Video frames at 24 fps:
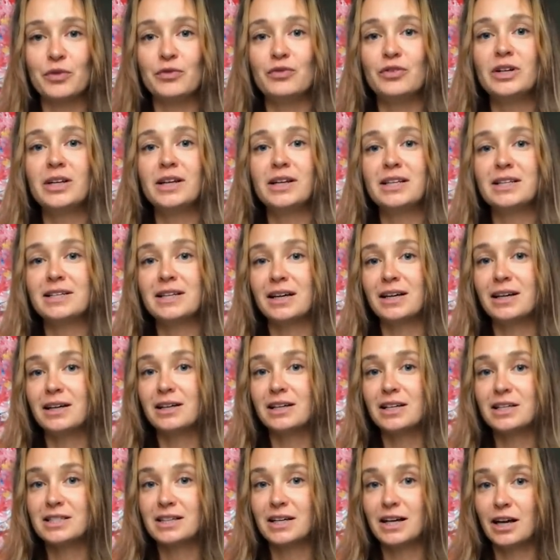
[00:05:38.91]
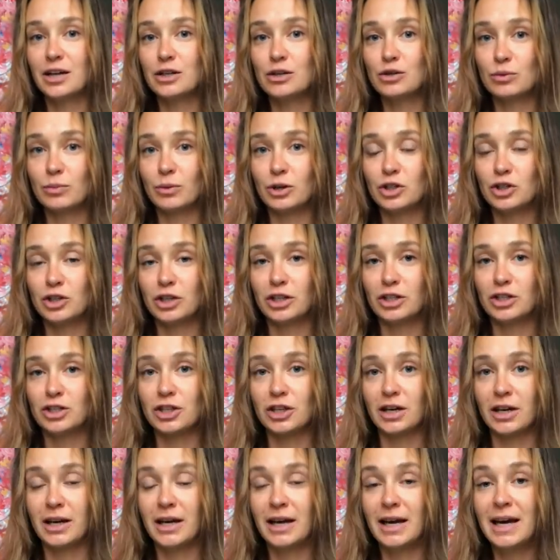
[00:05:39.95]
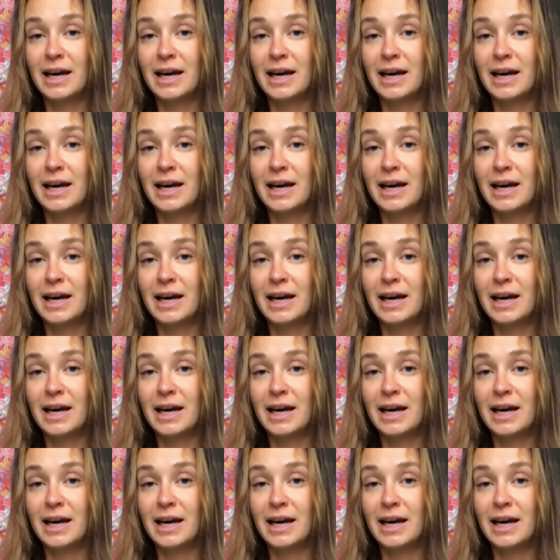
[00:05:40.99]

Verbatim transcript: выглядеть как городская сумасшедшая.